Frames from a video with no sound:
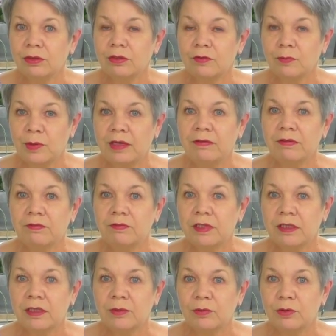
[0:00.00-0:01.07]
То есть в правом
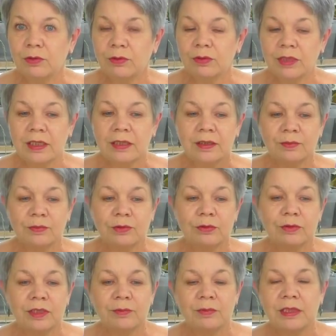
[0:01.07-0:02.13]
верхнем углу экрана
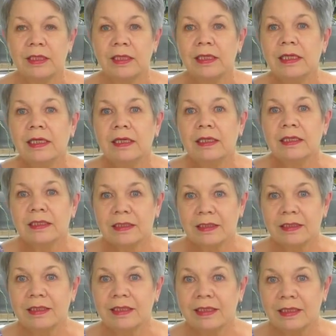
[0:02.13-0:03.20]
будут именно
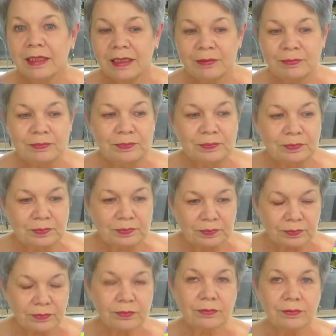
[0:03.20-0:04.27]
ссылки на
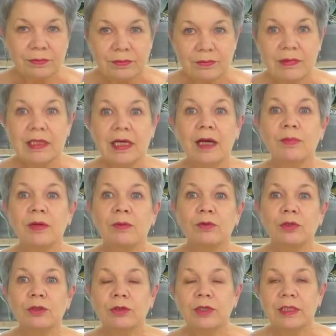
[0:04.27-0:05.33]

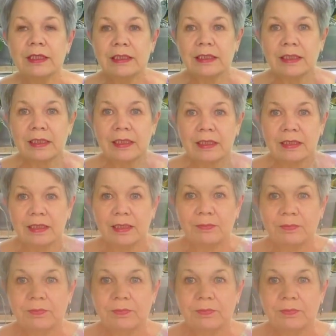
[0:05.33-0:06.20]
обработку этих орхидей.